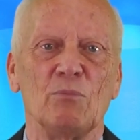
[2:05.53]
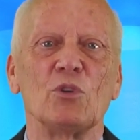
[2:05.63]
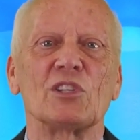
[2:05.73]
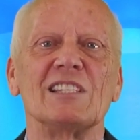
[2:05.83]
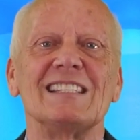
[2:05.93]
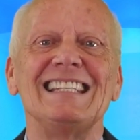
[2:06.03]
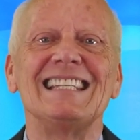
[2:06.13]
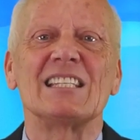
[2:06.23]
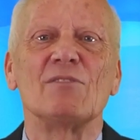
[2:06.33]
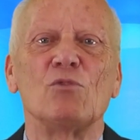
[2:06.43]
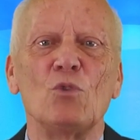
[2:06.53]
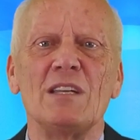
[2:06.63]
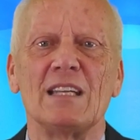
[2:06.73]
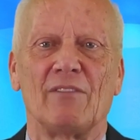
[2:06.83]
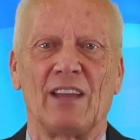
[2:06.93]
müssen diese
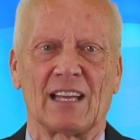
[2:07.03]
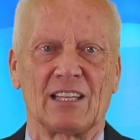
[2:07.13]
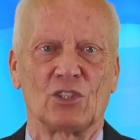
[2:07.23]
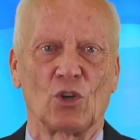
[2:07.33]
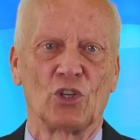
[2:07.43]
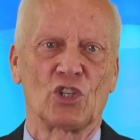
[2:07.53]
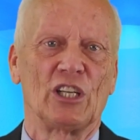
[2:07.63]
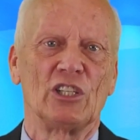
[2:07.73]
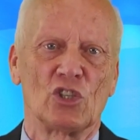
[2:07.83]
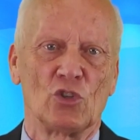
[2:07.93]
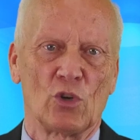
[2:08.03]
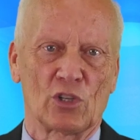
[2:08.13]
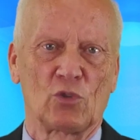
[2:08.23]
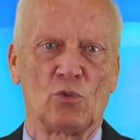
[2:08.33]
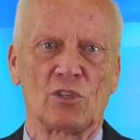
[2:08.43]
Wunderwerke deutscher
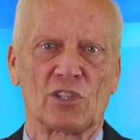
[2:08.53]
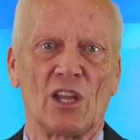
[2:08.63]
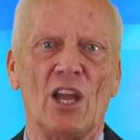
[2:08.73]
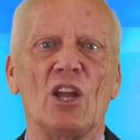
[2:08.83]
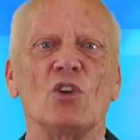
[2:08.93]
Ingenieurskunst